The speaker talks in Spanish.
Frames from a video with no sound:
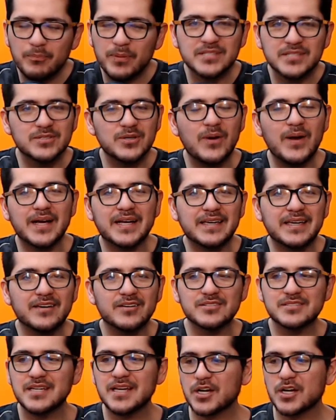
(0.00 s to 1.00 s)
¿Qué pasó aquí?
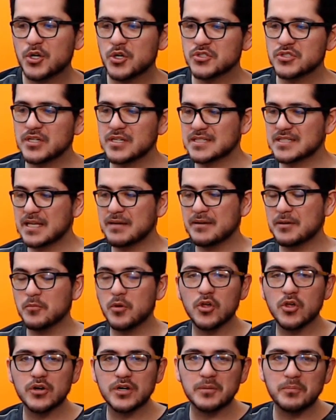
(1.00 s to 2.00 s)
O sea, la consola estaba en
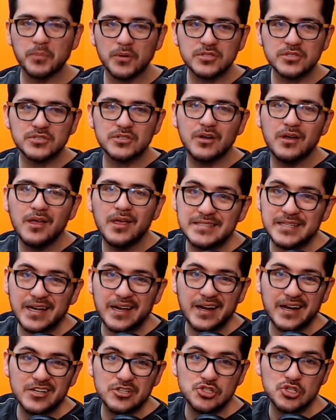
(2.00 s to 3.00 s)
modo reposo y se
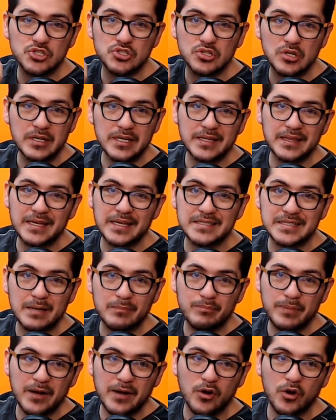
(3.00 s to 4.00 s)
crashó solita y se
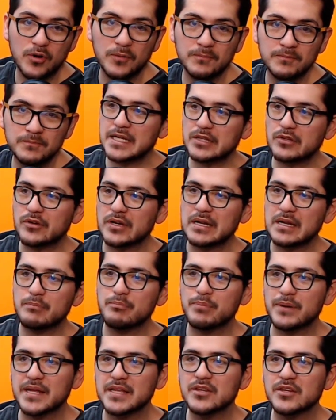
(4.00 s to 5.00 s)
apagó. El rato que le
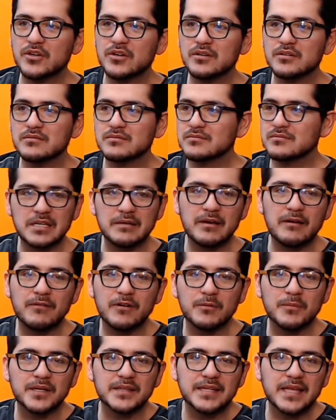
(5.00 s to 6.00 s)
prendo, se había
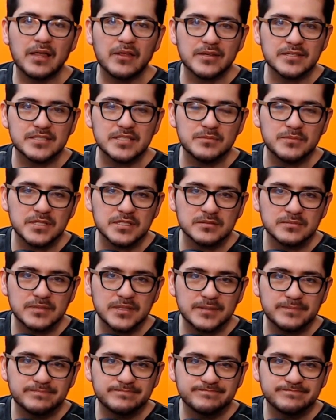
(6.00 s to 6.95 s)
formateado a sí misma.